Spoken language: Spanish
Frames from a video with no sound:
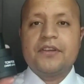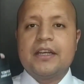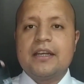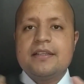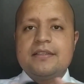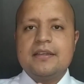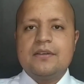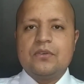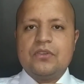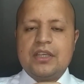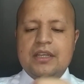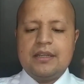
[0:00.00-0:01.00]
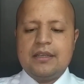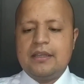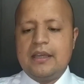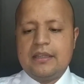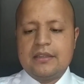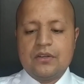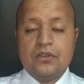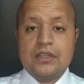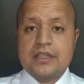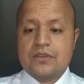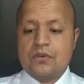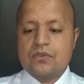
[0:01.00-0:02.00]
fragancia contiene, entre
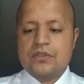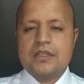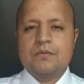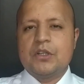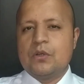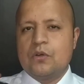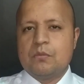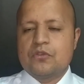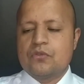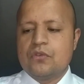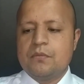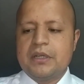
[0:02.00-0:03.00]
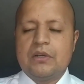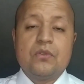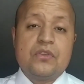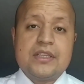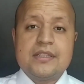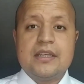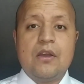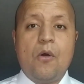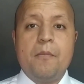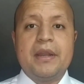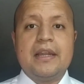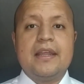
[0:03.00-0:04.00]
otras cosas, bueno, como su nombre lo dice,
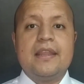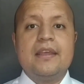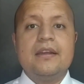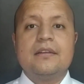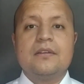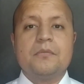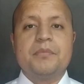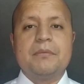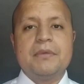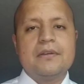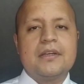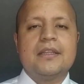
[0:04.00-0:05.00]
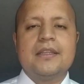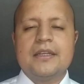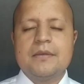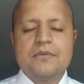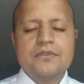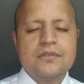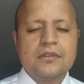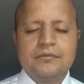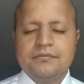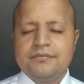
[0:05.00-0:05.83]
Hombre Leather, lo primero que tenemos